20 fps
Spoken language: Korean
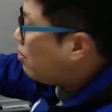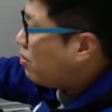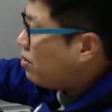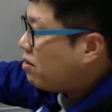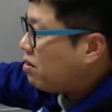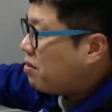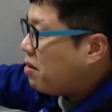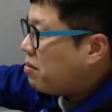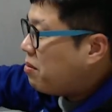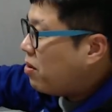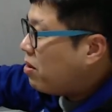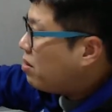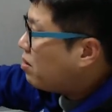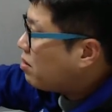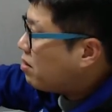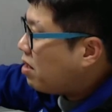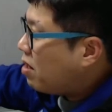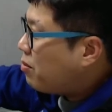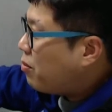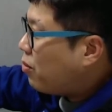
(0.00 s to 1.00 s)
있지만 뭐
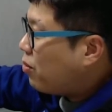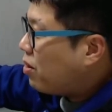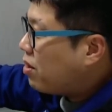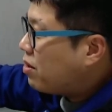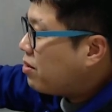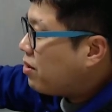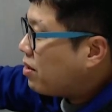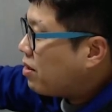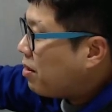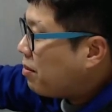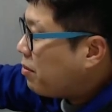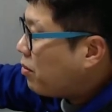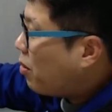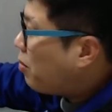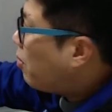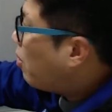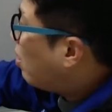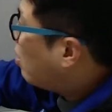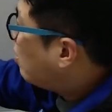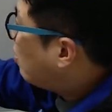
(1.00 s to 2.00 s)
이건 잘 모르겠어요. 일단
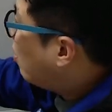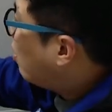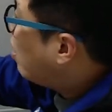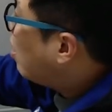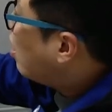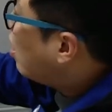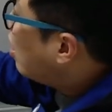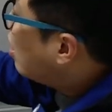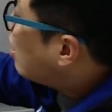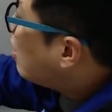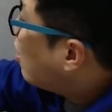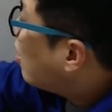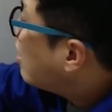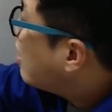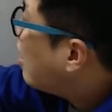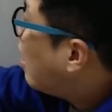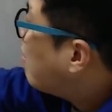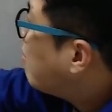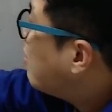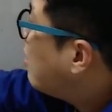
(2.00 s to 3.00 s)
넘어가서
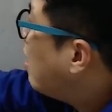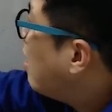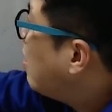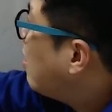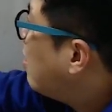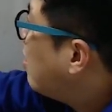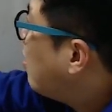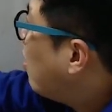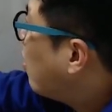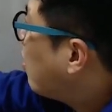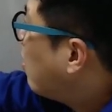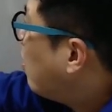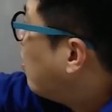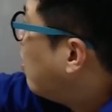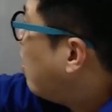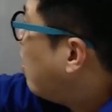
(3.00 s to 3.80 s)
연남생은 어떤